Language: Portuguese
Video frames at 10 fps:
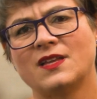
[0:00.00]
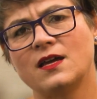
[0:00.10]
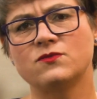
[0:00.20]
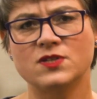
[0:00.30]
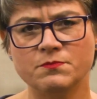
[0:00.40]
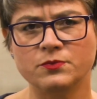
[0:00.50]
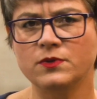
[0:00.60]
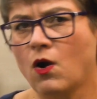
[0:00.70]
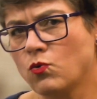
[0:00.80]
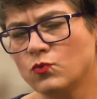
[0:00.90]
a não ser
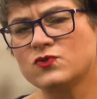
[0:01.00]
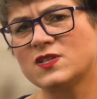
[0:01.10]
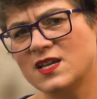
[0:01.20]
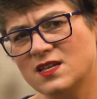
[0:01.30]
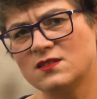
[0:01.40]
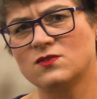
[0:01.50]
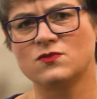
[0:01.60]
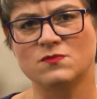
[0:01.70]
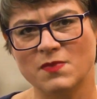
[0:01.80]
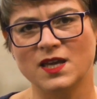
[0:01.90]
por alguns
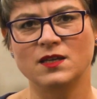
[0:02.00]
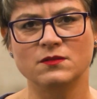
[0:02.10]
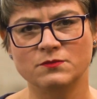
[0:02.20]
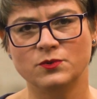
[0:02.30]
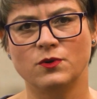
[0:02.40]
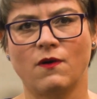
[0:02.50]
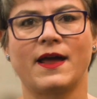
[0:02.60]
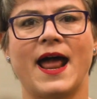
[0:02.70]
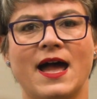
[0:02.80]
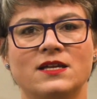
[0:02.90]
textos bem
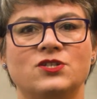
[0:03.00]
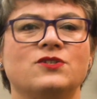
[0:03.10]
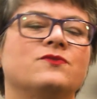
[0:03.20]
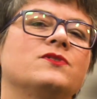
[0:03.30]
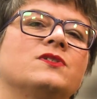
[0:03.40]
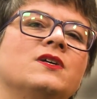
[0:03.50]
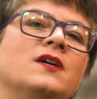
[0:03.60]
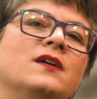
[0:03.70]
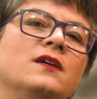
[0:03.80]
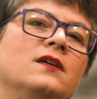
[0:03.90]
burocráticos
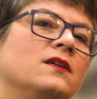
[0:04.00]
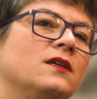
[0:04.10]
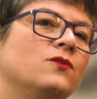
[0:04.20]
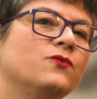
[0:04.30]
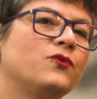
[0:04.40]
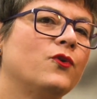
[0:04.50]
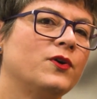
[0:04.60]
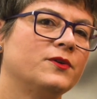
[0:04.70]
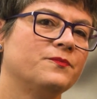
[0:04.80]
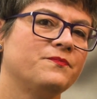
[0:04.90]
que não
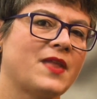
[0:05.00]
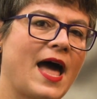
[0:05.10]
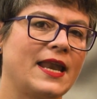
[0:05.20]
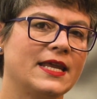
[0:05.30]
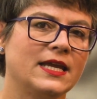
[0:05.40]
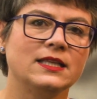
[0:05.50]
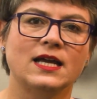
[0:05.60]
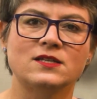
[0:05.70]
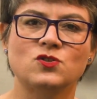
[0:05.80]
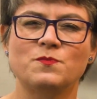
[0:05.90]
foram, além
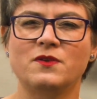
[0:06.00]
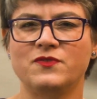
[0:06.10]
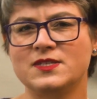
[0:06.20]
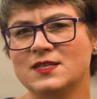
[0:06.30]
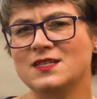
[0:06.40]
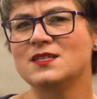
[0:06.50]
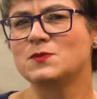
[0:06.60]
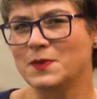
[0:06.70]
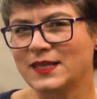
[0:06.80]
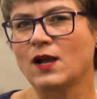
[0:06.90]
da superfície
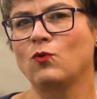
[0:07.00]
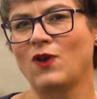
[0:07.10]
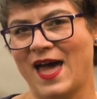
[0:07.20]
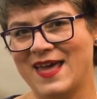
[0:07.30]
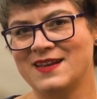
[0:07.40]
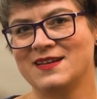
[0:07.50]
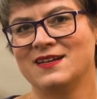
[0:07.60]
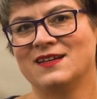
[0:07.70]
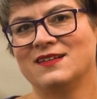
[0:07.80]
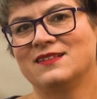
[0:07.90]
espetacular
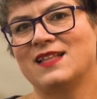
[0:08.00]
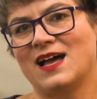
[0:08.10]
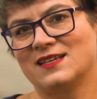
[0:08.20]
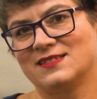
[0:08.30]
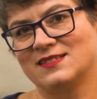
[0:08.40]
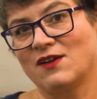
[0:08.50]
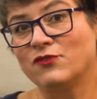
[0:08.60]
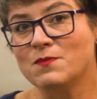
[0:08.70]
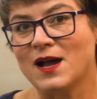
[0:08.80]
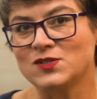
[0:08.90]
das
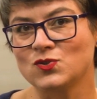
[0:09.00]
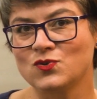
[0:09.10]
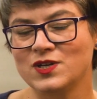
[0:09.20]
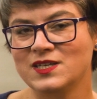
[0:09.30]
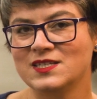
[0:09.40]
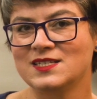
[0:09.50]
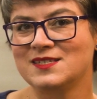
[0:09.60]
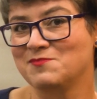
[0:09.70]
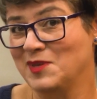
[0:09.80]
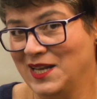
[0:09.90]

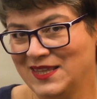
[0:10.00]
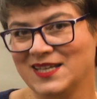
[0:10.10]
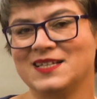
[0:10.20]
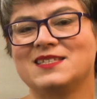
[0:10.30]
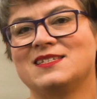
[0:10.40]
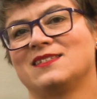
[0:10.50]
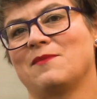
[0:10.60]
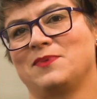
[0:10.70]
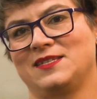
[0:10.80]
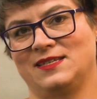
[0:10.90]
afirmações militantes
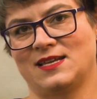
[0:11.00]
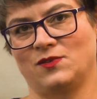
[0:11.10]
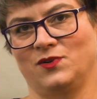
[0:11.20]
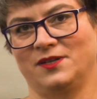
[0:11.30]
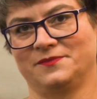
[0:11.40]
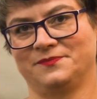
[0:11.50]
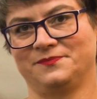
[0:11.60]
da pesquisadora.